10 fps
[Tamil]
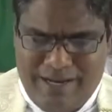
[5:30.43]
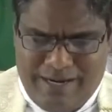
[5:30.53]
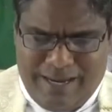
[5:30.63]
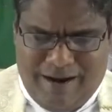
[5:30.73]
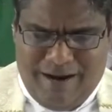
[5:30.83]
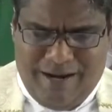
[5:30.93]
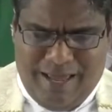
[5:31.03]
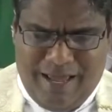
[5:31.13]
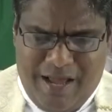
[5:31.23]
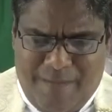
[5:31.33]
இன்றைய
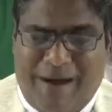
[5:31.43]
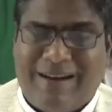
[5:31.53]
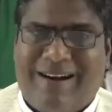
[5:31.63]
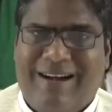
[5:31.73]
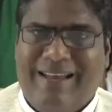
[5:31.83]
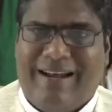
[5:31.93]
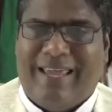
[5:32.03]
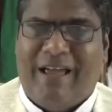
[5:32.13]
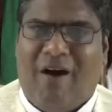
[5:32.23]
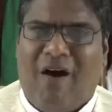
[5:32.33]
நாளிலே மக்கள்
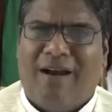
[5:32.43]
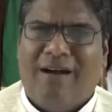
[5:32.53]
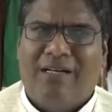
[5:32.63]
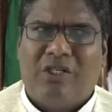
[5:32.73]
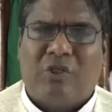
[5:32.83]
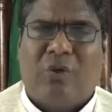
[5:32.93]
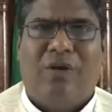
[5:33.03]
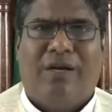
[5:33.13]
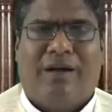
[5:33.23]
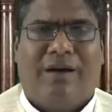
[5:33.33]
என்னை யார் என்று
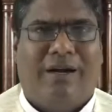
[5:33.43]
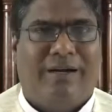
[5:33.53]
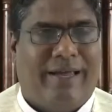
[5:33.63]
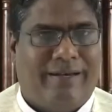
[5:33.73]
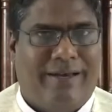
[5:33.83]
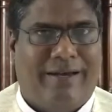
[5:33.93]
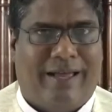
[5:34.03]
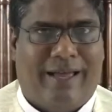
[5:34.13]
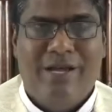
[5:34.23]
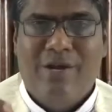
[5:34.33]
சொல்லுகிறார்கள் என்கின்ற
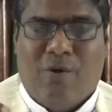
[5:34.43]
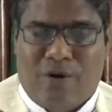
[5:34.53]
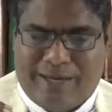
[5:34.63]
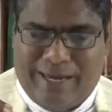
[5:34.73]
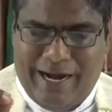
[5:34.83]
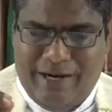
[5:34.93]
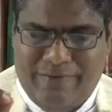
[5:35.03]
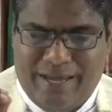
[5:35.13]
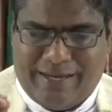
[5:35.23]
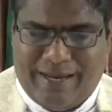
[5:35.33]
ஒரு
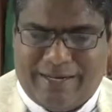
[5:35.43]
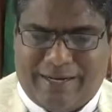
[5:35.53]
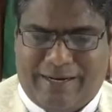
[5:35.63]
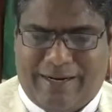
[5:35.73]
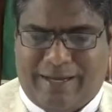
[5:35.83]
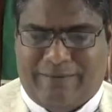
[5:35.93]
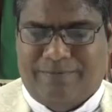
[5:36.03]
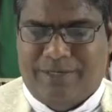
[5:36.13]
கேள்வியை கேட்கின்றார்